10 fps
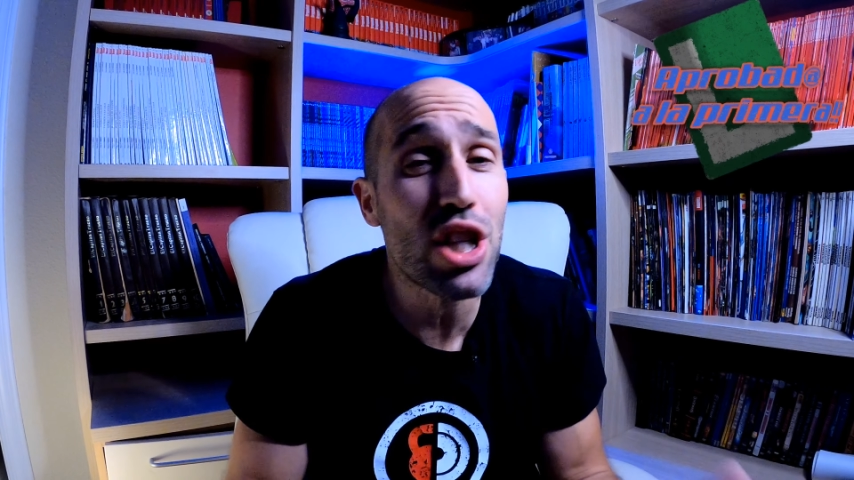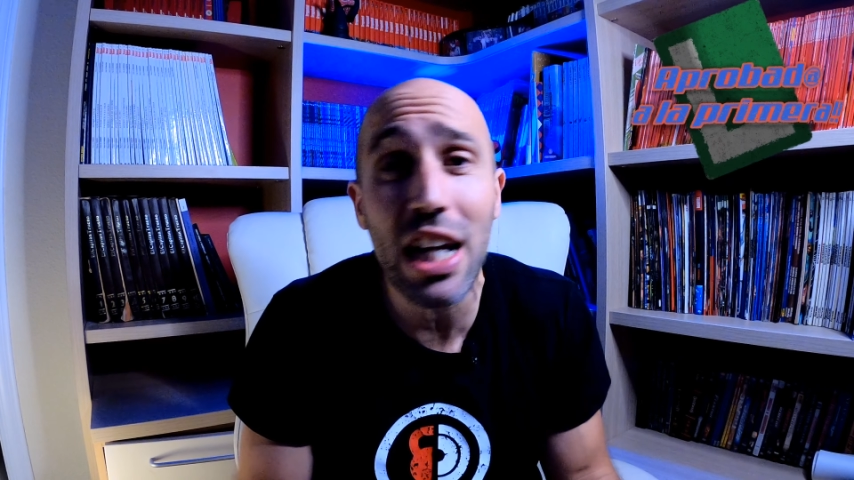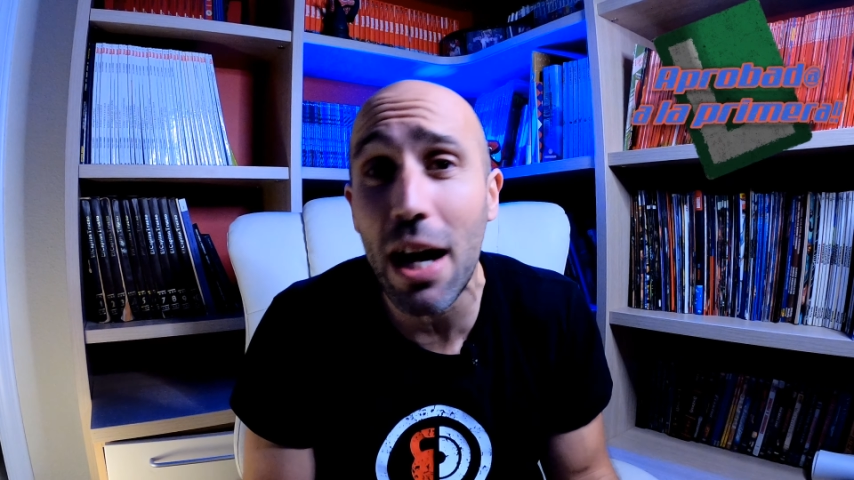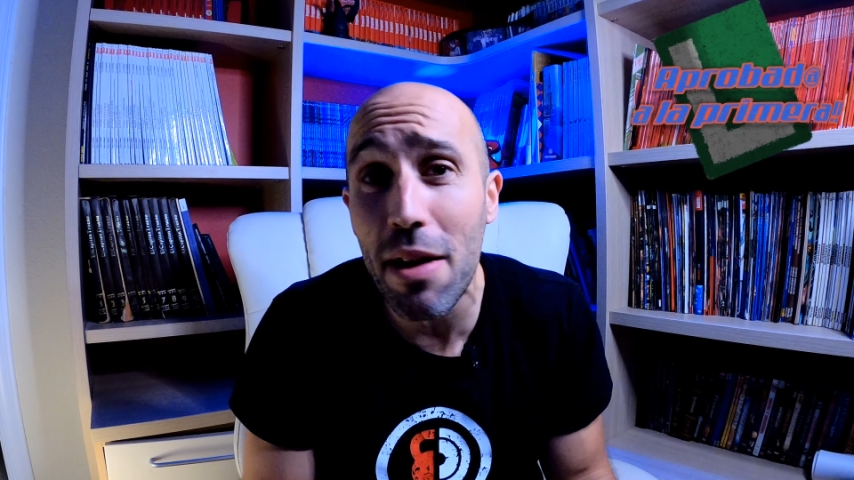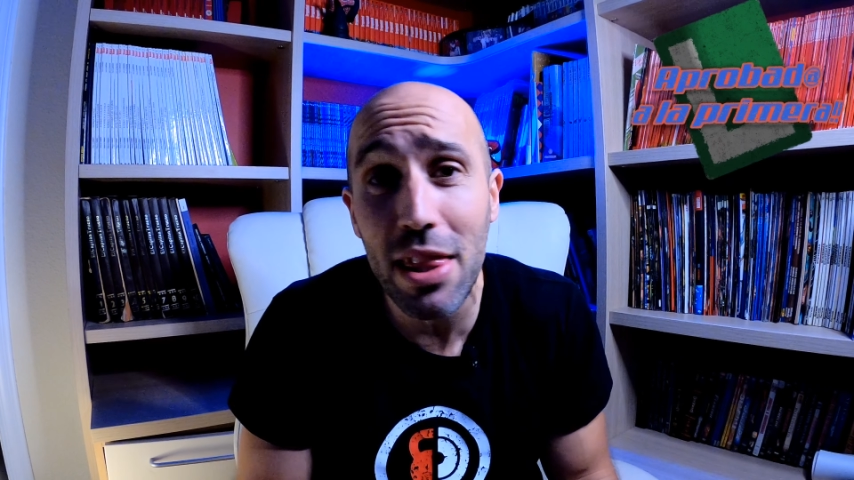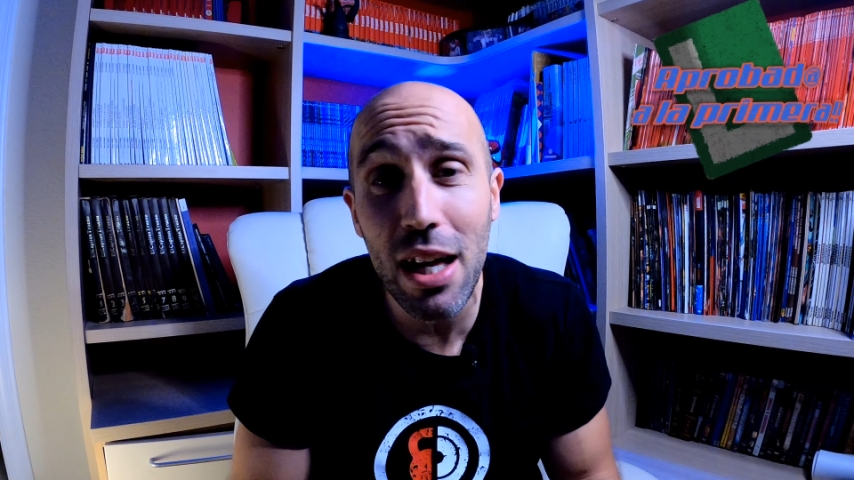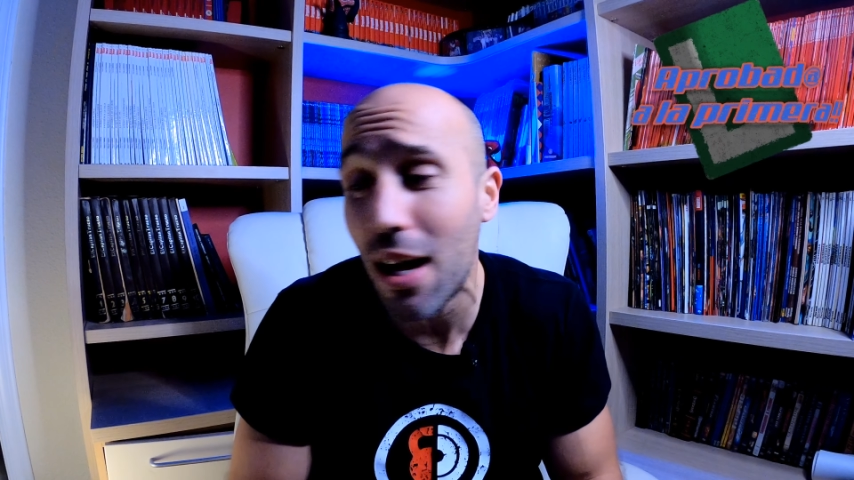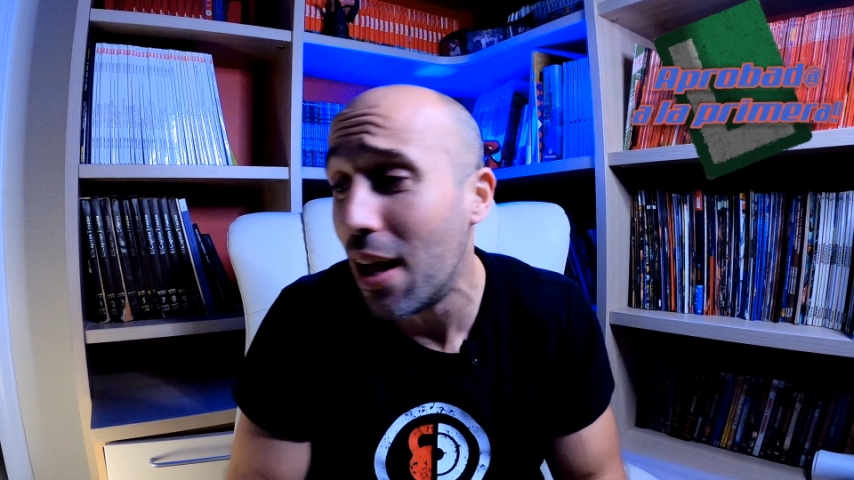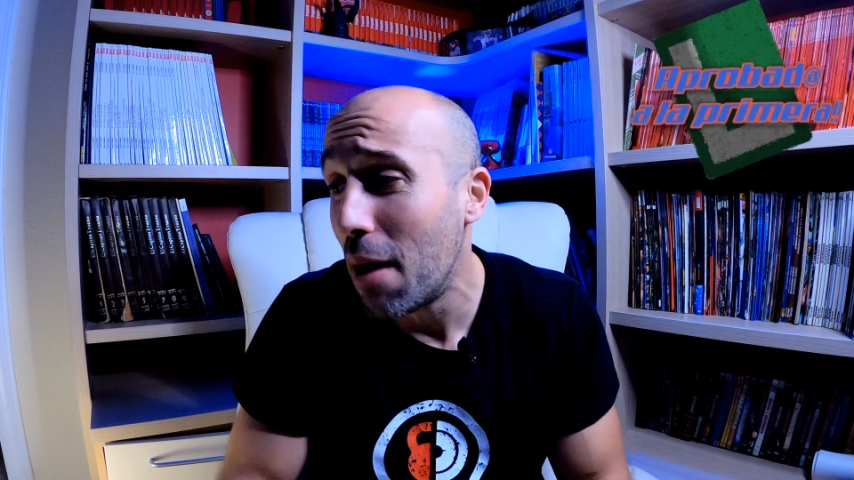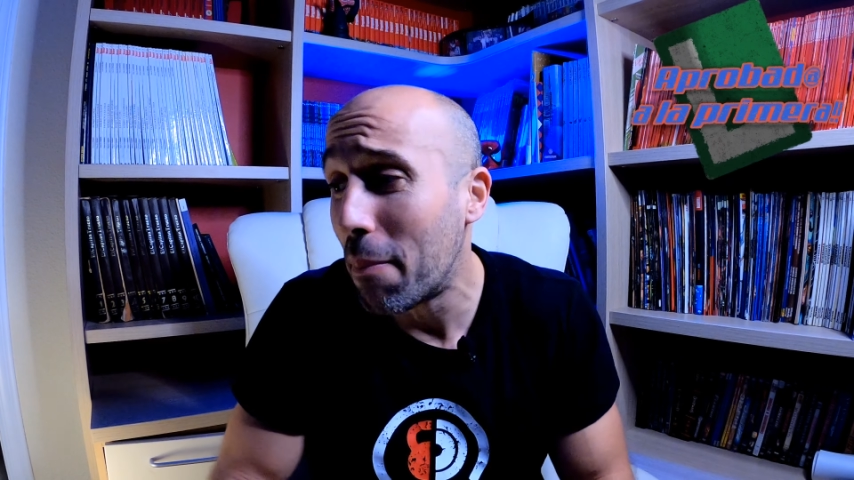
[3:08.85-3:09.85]
sin
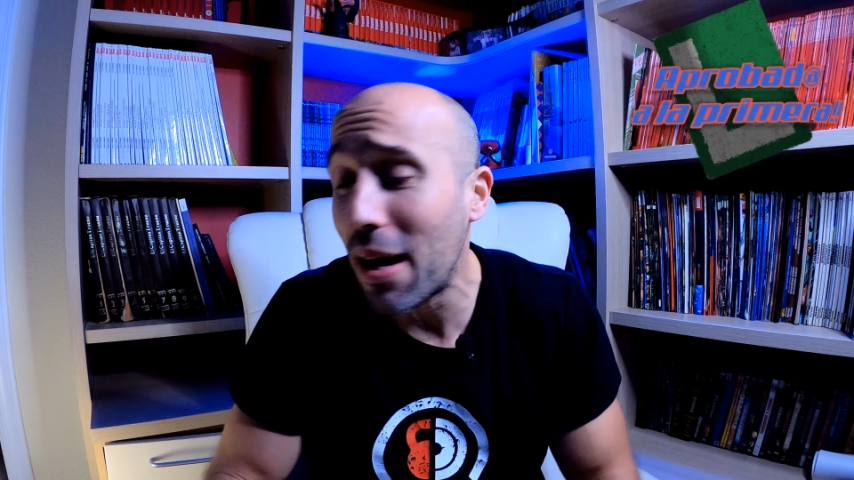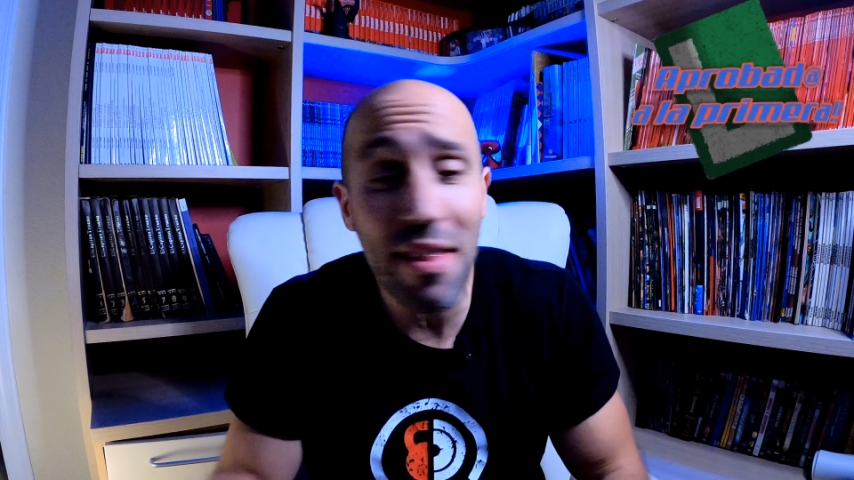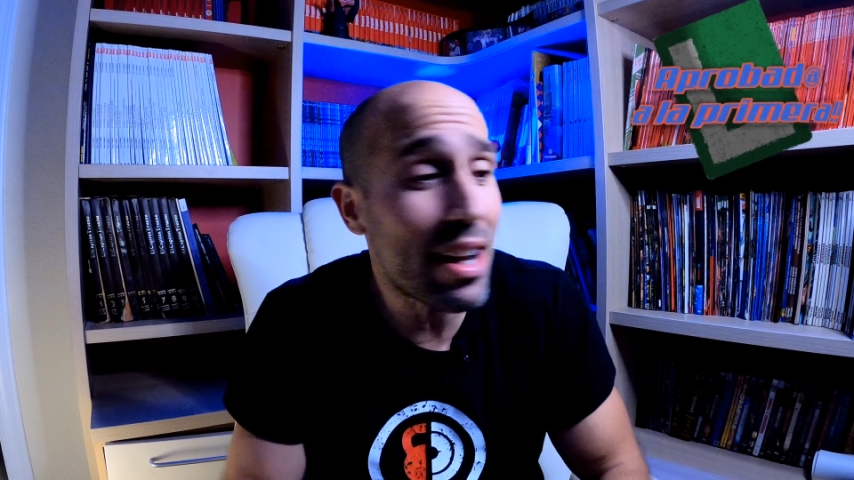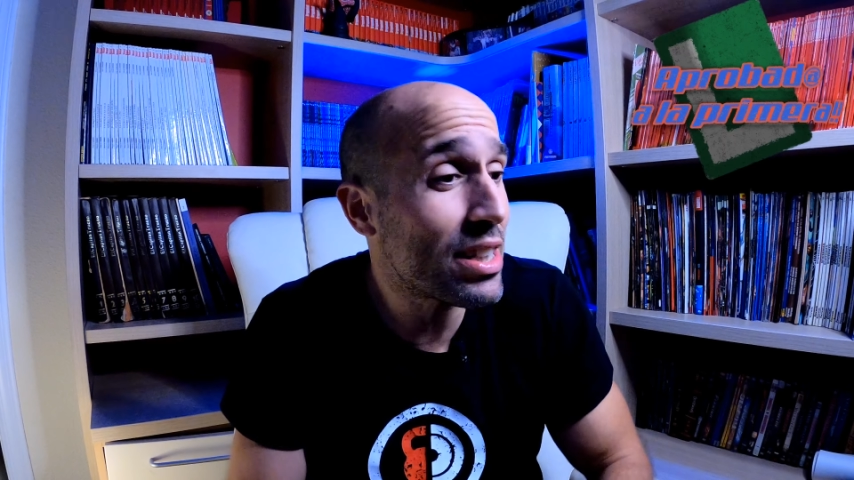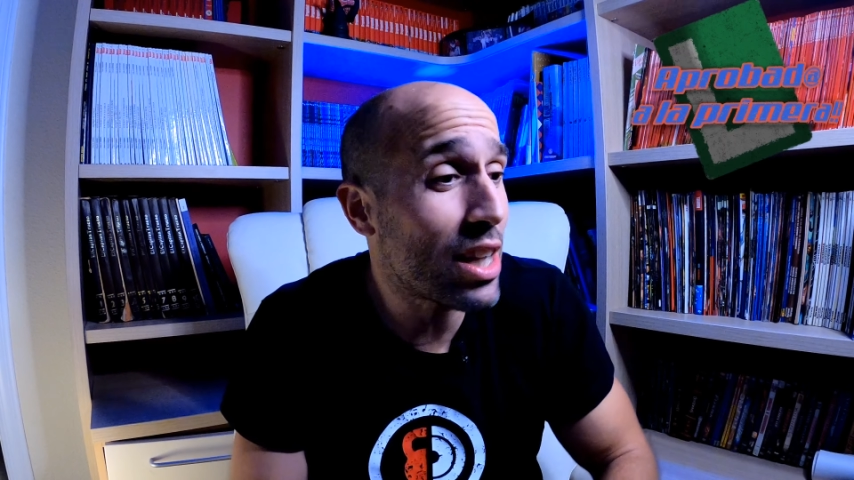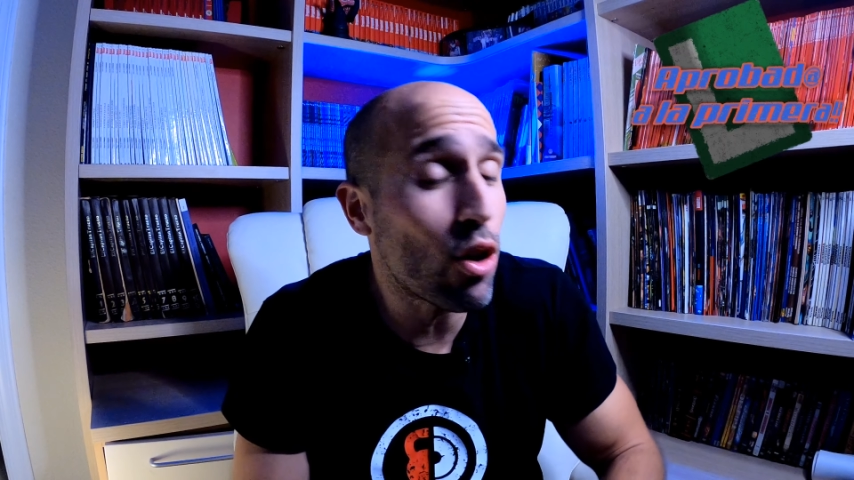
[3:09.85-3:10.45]
cabeza para la derecha,